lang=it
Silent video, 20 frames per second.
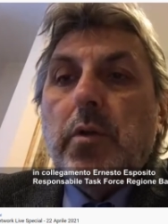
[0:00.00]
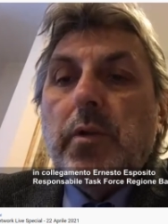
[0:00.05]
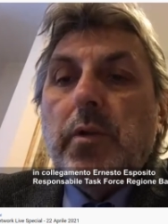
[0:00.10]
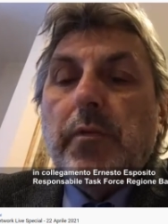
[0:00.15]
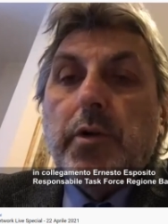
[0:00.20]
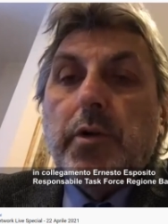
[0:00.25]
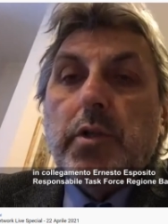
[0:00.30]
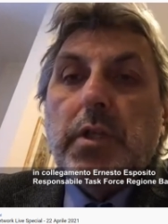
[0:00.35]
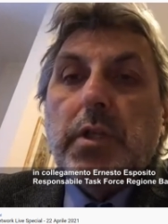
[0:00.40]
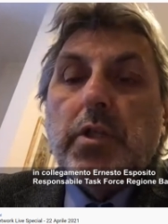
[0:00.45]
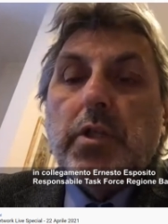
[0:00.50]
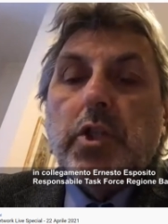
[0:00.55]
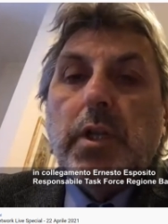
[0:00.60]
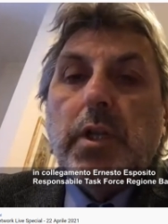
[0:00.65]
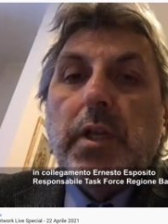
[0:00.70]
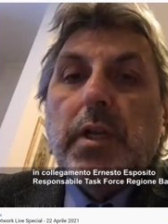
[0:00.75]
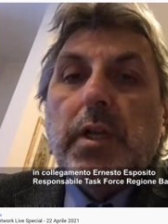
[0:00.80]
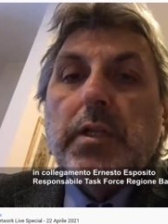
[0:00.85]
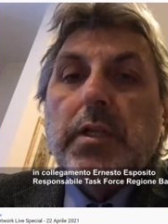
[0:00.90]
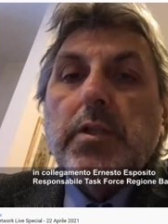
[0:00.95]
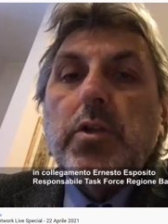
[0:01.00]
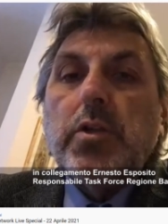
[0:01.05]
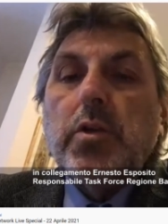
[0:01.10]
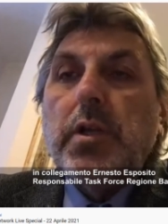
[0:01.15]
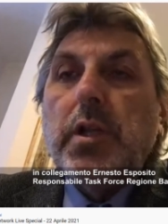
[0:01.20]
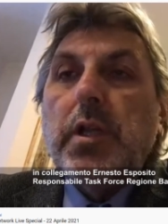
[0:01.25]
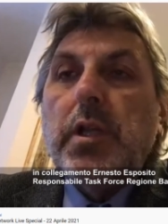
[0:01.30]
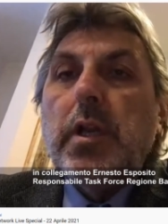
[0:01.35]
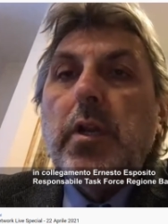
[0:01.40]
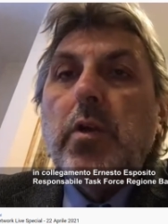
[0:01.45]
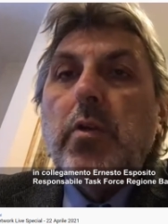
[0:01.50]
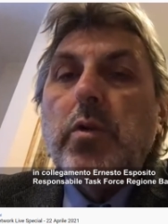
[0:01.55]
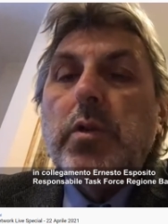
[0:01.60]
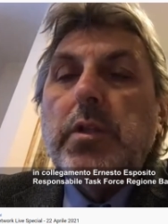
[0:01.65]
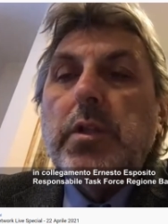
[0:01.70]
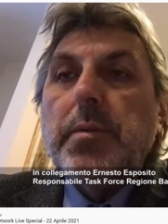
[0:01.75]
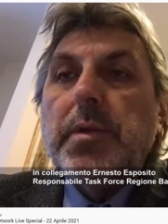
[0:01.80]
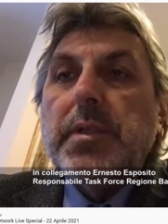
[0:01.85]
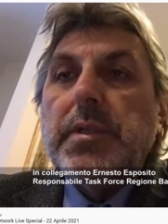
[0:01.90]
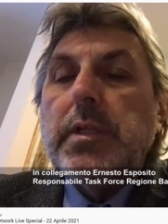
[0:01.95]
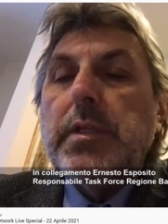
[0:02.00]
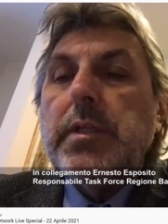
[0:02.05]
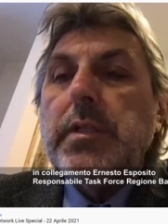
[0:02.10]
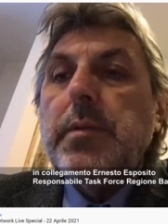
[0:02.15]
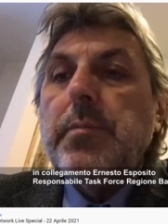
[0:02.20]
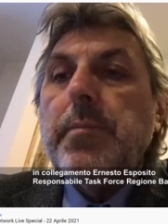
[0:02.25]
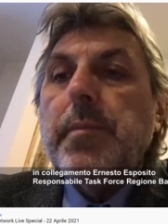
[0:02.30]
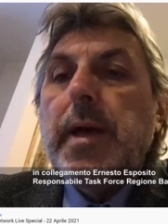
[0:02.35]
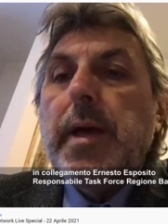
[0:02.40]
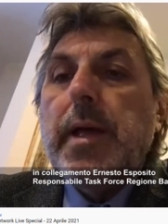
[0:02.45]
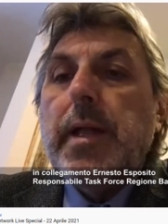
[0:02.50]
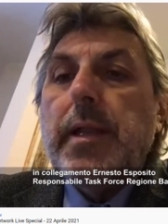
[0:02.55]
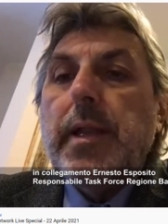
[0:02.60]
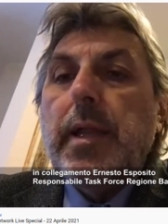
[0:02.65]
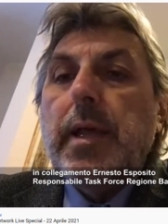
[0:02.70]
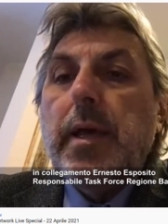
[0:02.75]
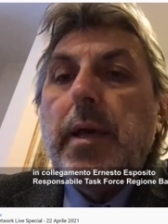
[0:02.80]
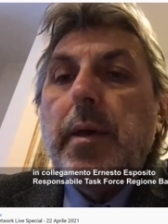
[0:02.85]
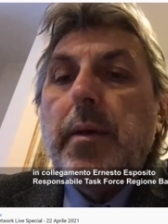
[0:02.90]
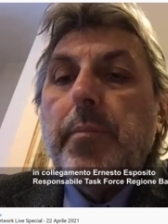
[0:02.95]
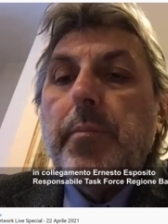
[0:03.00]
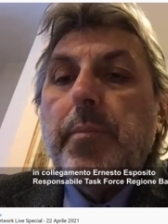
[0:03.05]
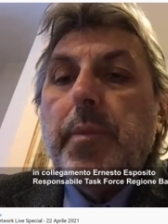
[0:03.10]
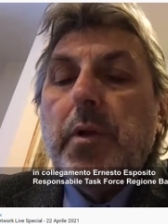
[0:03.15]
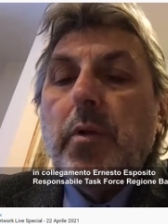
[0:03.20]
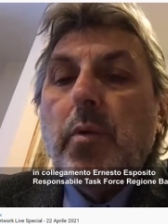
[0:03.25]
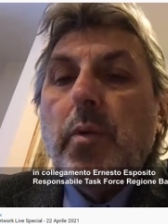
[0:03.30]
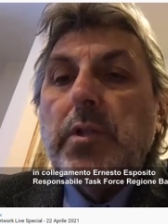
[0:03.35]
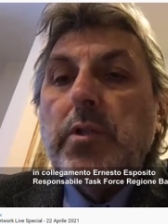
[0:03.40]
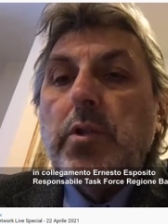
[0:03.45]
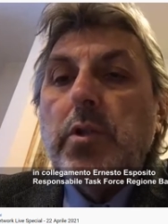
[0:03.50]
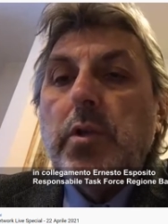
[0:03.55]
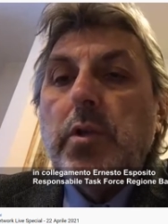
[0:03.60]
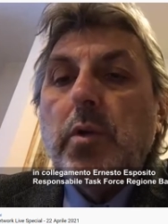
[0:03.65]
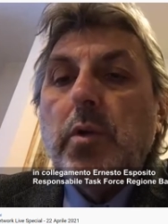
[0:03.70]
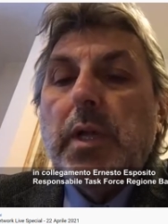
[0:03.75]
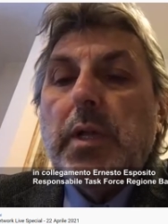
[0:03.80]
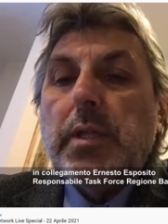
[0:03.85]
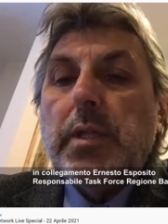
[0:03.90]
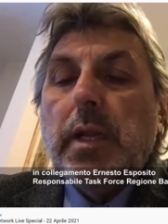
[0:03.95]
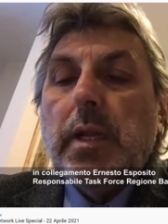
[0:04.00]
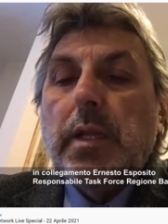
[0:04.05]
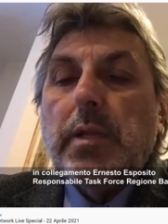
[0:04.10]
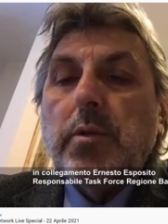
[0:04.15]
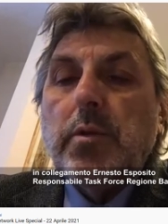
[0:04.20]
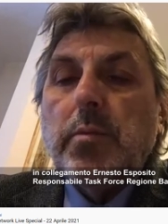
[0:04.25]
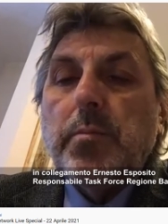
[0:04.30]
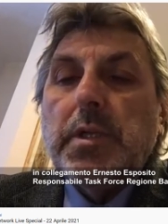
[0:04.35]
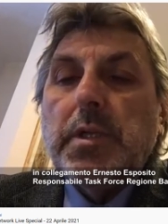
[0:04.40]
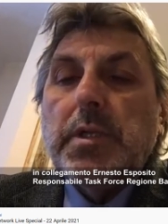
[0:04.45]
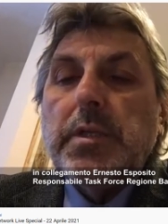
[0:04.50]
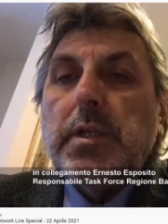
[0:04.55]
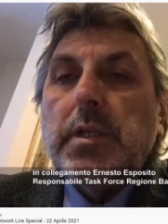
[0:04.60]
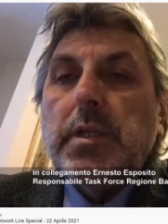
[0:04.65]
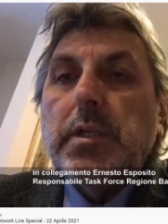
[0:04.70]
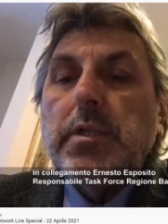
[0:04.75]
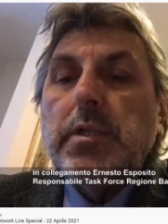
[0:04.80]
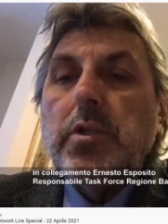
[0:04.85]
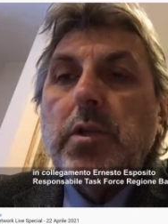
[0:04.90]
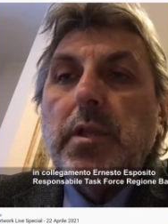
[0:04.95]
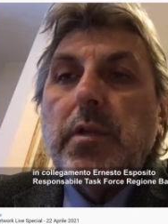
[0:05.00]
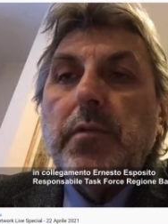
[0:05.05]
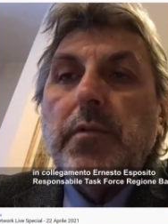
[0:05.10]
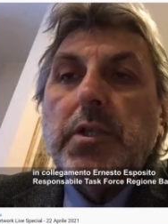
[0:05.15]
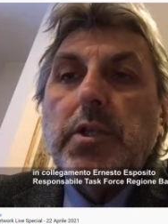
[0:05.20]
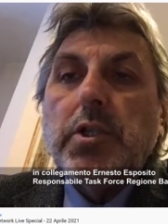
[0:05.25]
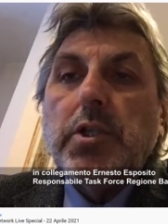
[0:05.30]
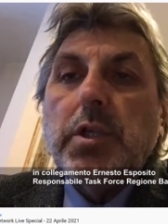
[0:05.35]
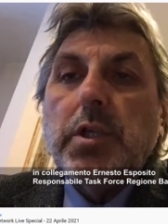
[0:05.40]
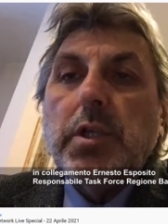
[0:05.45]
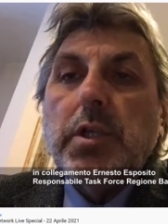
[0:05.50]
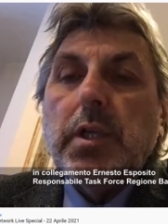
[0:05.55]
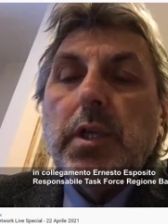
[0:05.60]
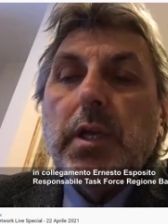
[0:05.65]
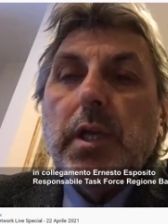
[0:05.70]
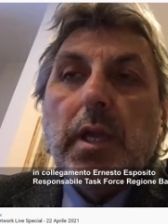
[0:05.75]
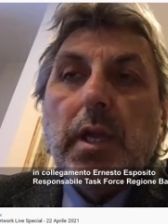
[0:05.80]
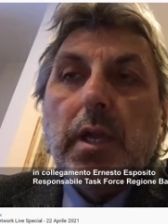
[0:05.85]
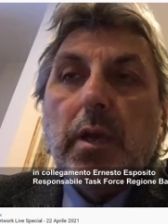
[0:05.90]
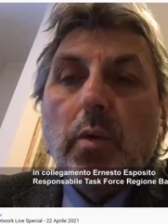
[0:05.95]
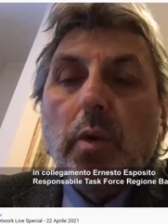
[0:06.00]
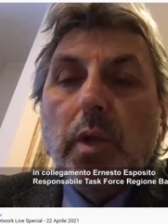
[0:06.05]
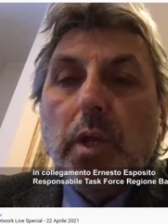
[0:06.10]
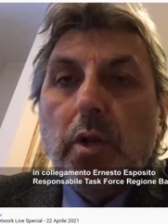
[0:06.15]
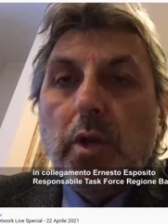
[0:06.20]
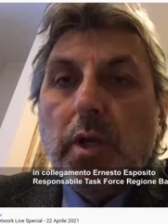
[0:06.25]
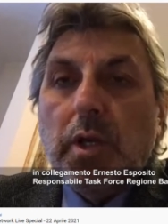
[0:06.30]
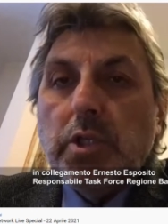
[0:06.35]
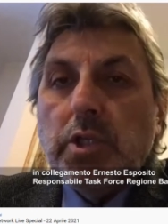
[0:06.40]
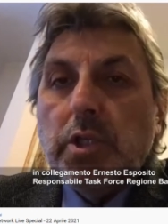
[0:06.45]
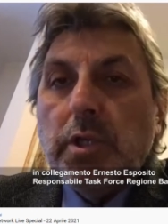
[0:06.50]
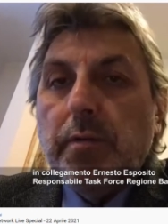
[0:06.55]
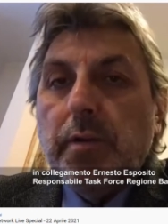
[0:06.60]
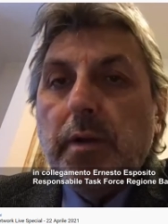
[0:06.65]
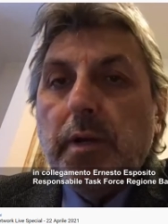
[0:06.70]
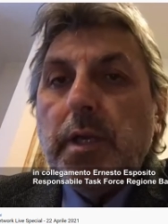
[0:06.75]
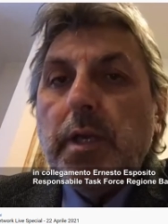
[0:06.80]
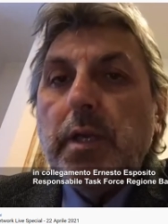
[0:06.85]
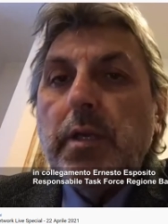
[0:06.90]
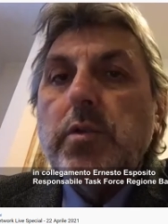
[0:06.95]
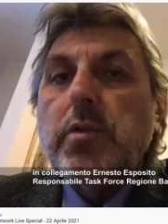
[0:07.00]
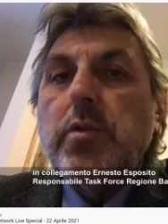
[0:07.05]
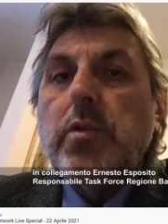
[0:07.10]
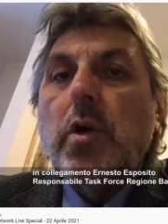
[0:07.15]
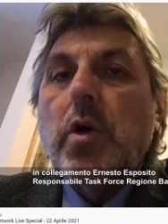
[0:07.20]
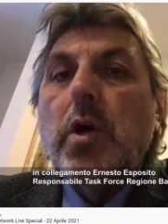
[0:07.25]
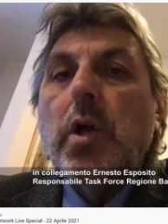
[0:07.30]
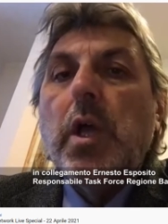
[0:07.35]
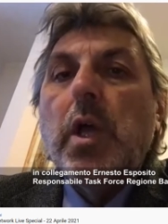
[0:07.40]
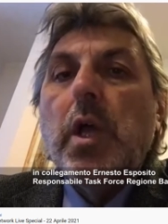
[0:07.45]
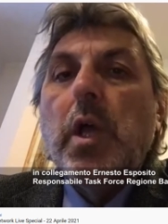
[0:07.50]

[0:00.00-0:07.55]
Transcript: una forte accelerazione nell'ultima settimana per quanto riguarda la somministrazione dei vaccini, che era quello che ci aveva chiesto